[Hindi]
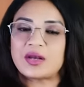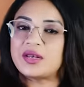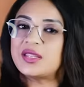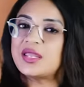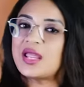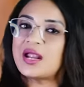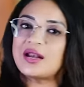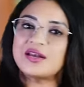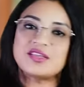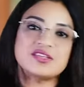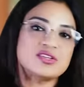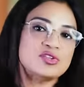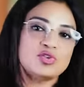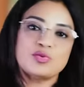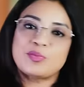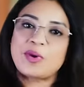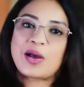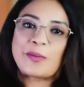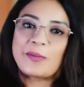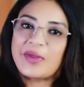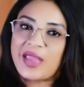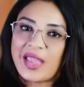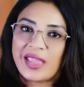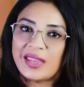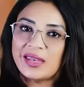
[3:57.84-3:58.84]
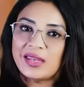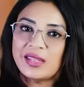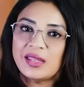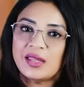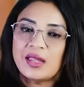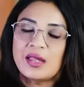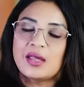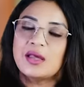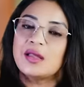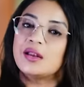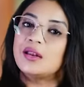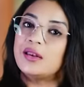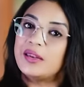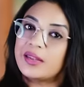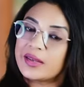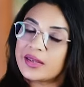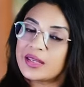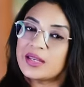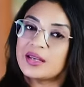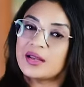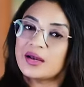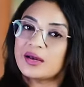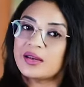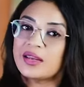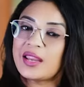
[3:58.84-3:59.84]
डी एंटीजन तो मामी है ही नहीं
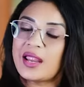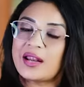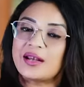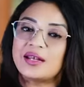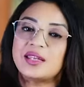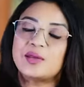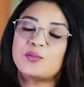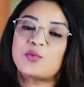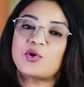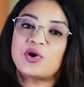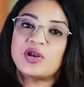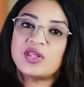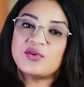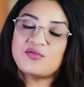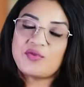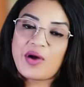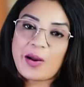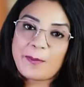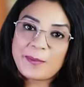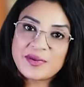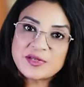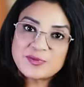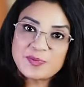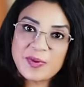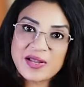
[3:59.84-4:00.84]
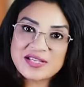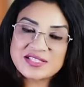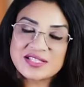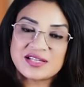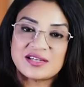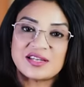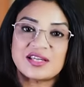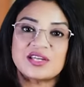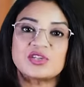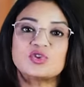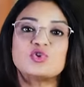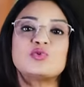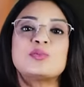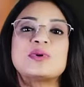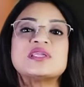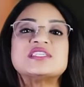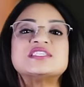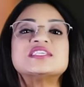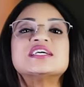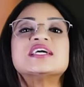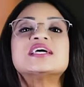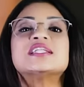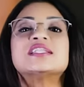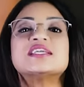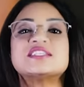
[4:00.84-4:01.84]
लेकिन अगर ये एंटीबॉडी वापस प्लासेंटा के थ्रू
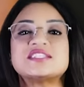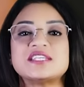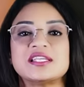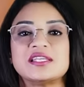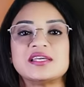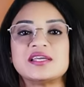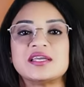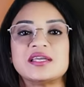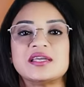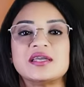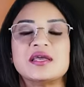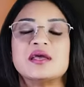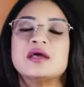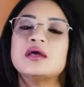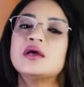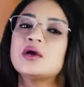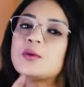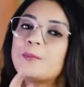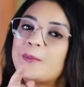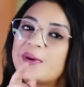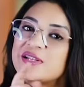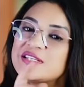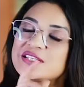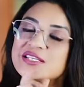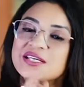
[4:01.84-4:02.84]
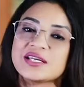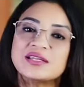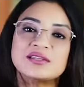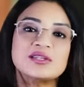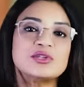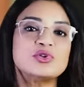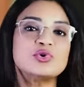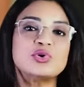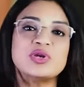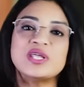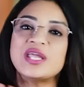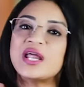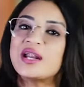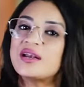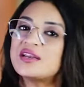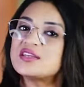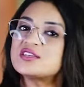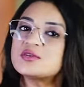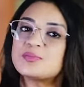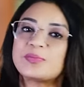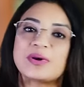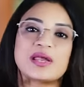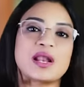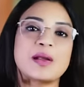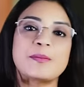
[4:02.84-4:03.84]
बच्चे के अंदर चली गई बच्चे के अंदर तो डी
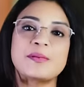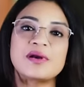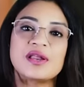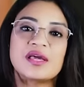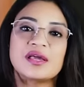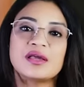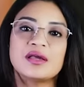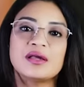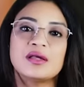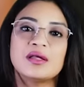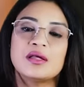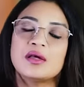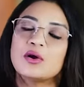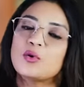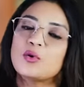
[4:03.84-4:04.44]
एंटीजन भरा पड़ा है